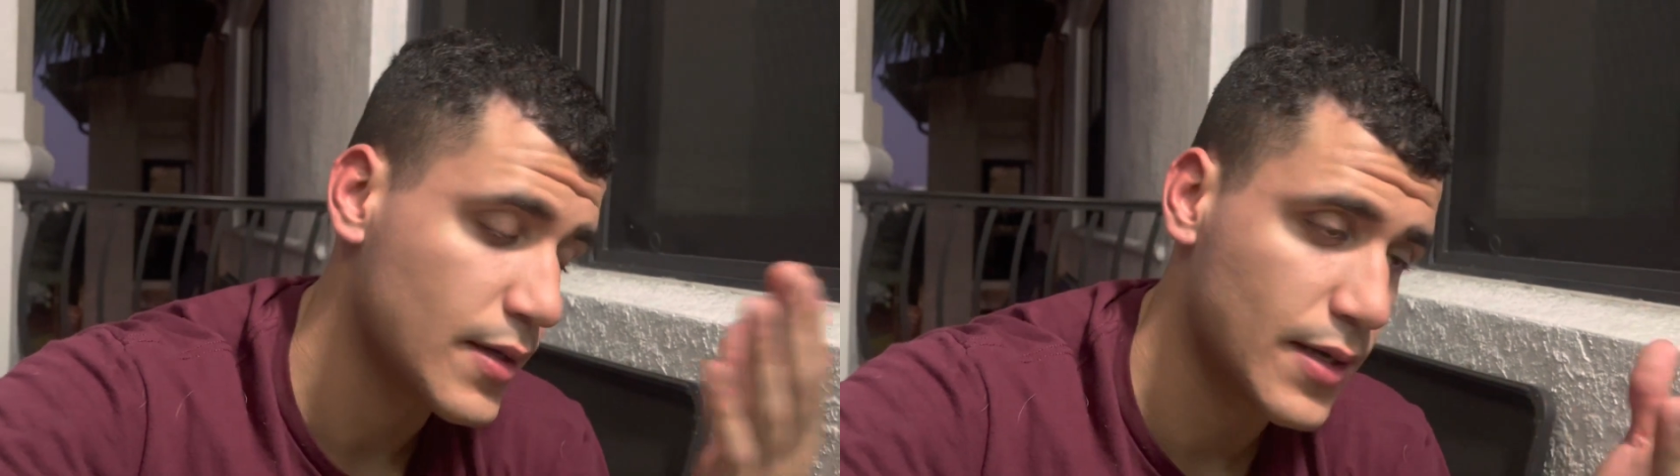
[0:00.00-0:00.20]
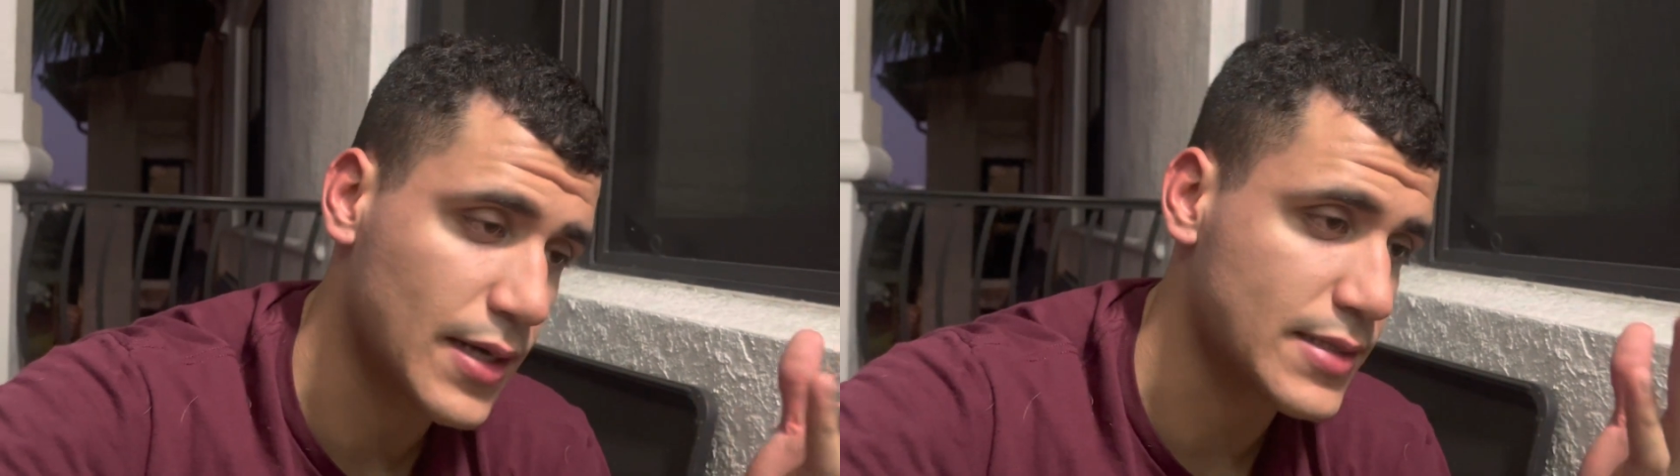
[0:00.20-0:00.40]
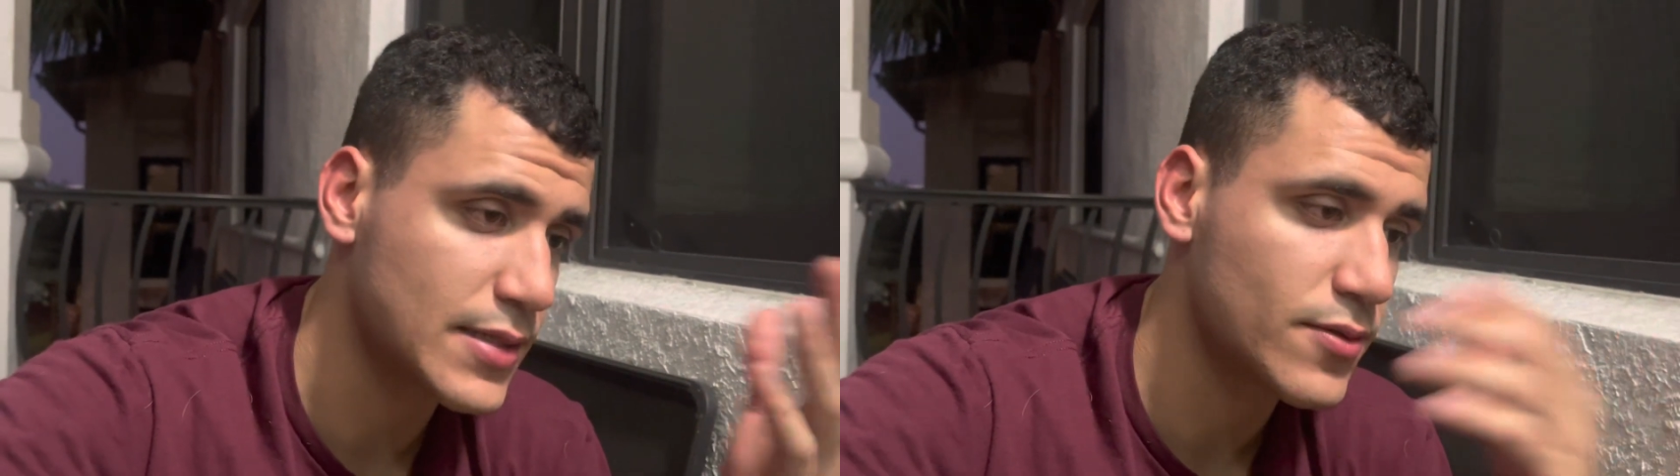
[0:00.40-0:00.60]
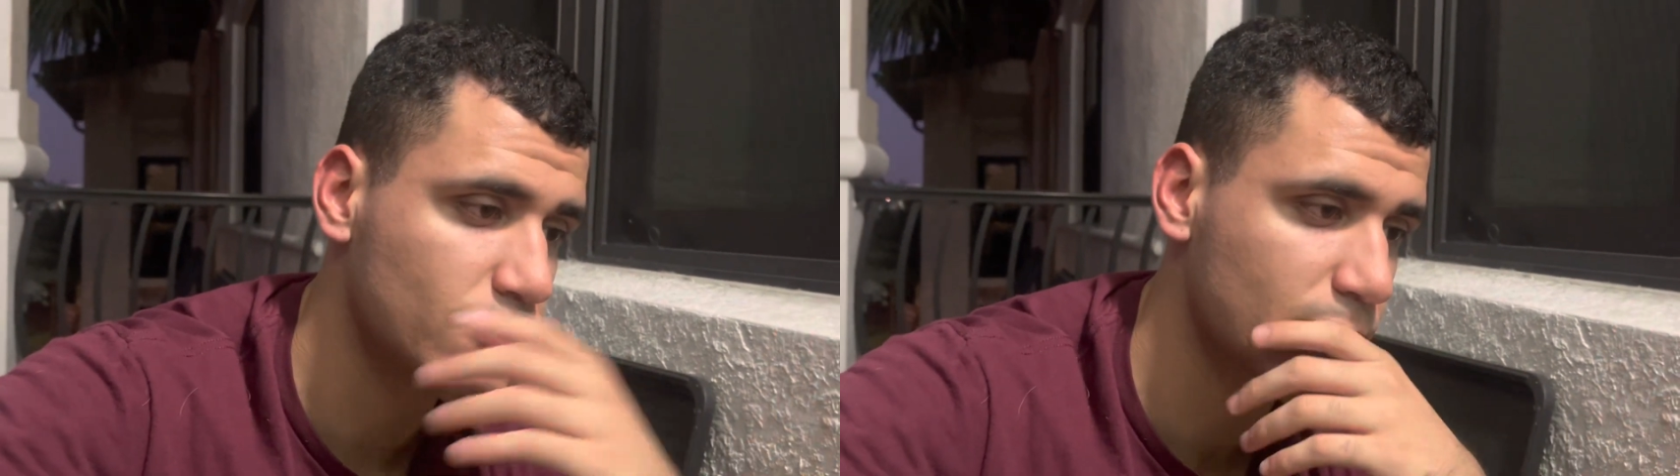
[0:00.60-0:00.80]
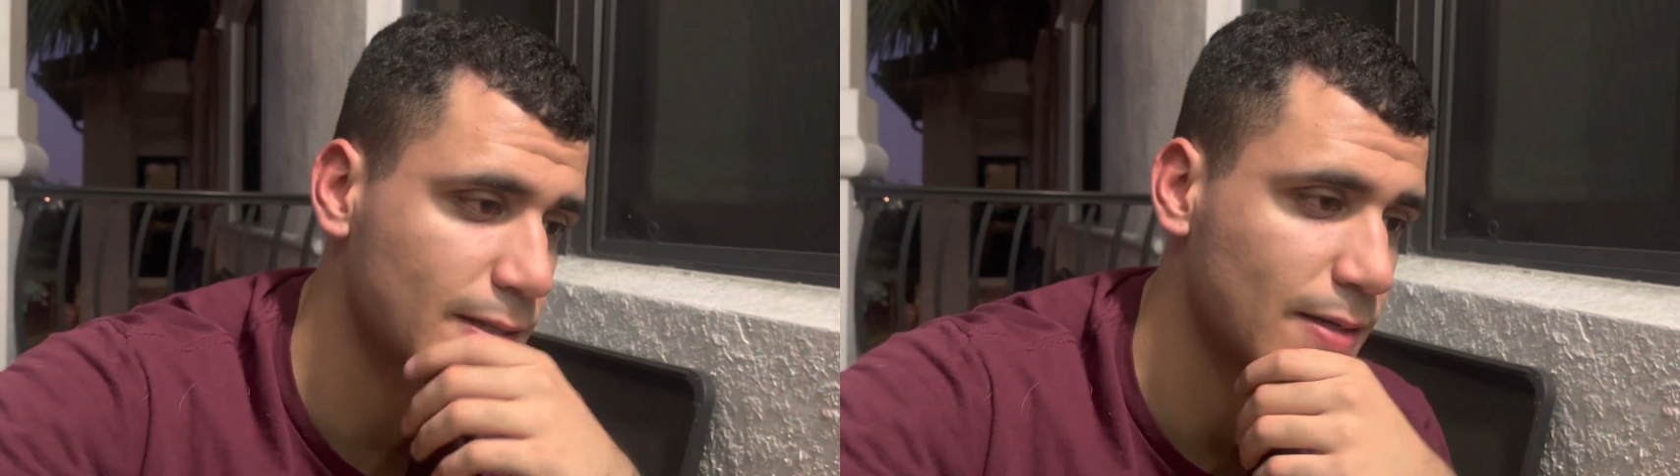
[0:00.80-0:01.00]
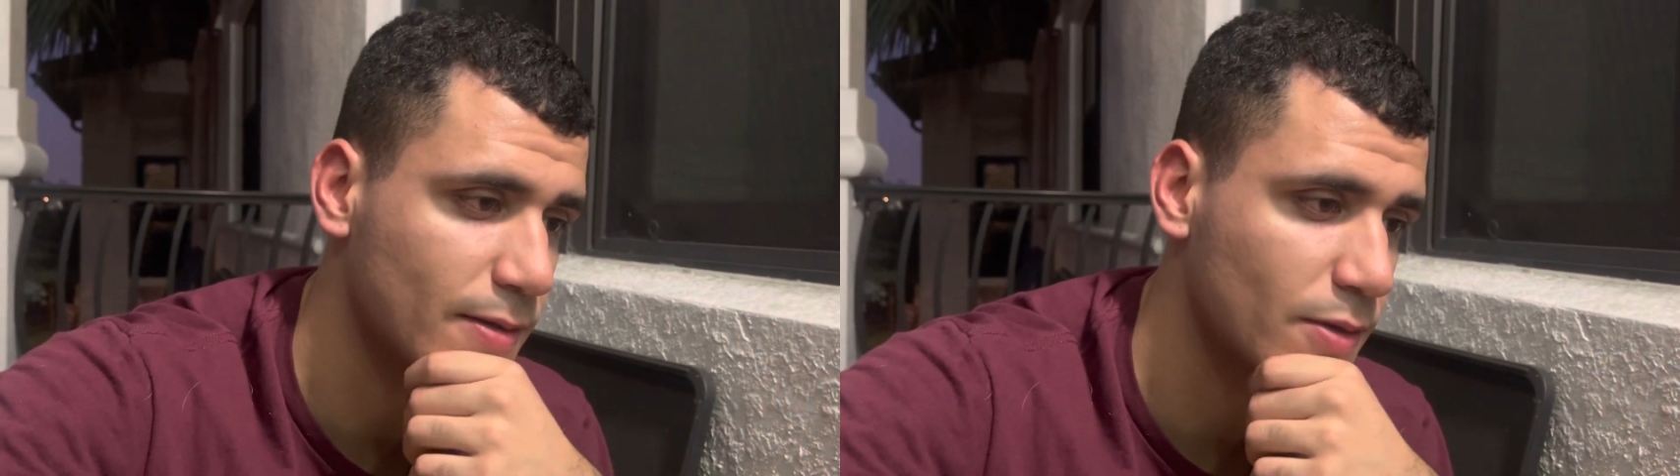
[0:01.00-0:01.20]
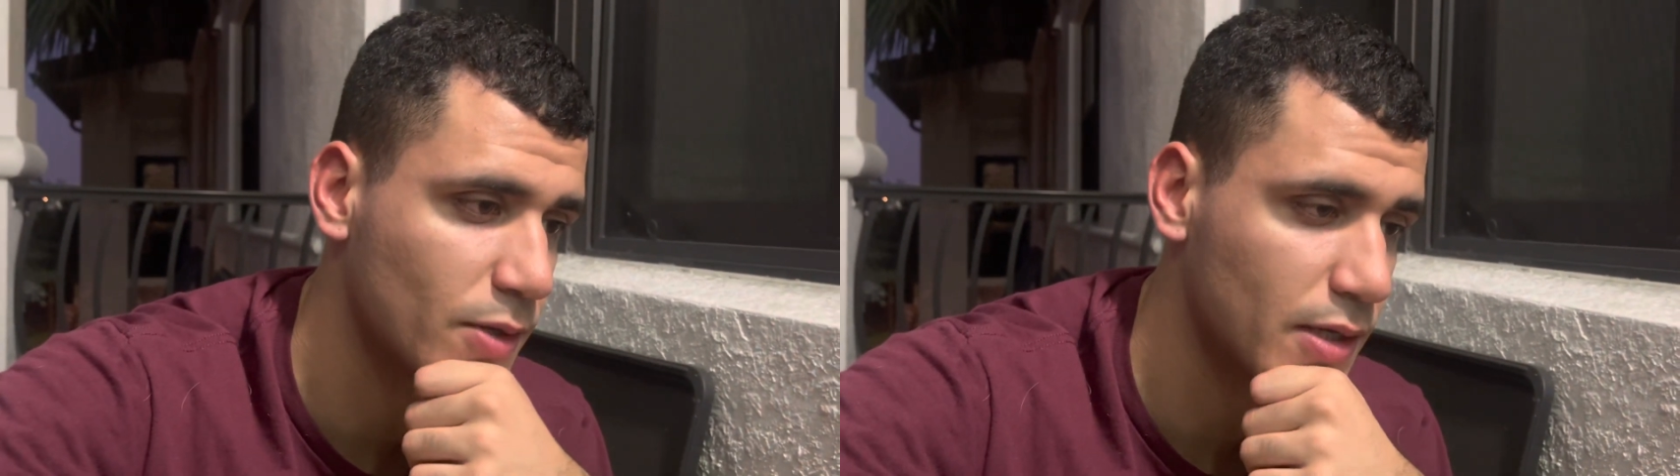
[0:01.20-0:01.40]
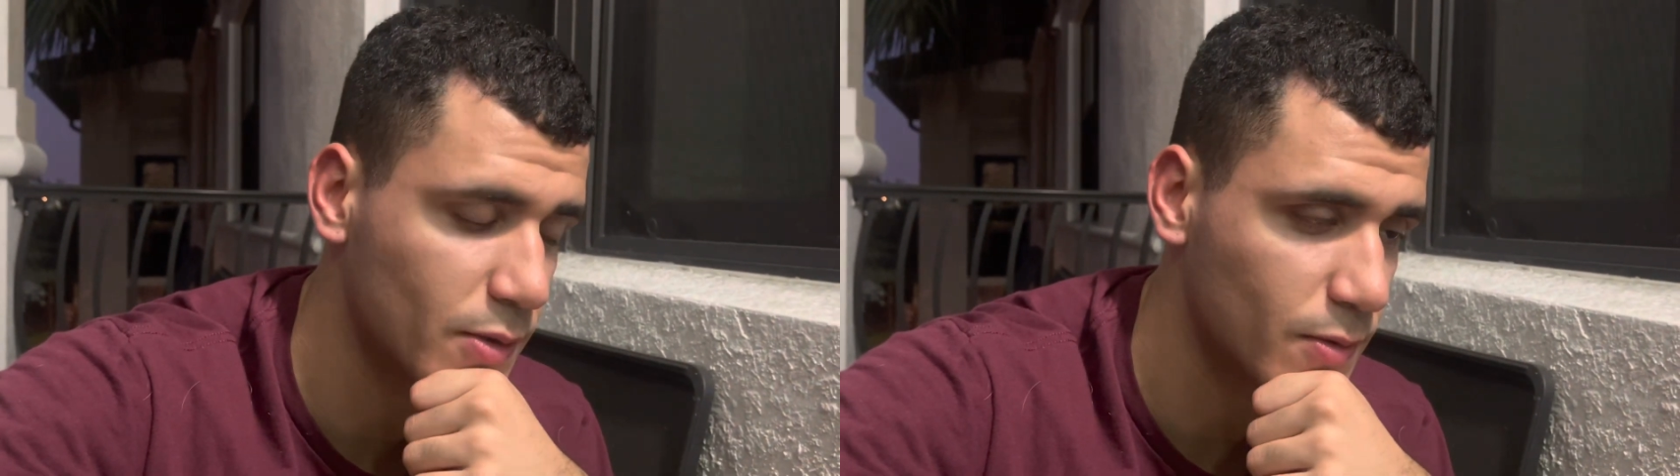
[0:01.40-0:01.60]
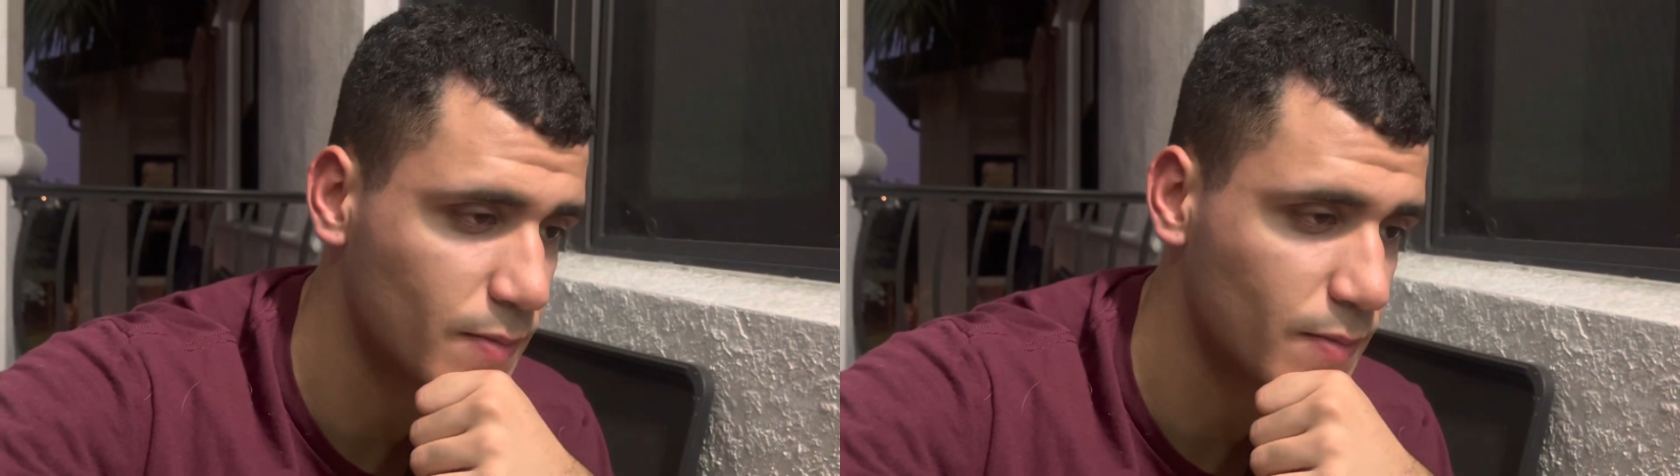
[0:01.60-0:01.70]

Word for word: gracias a todo el mundo que está viendo esto.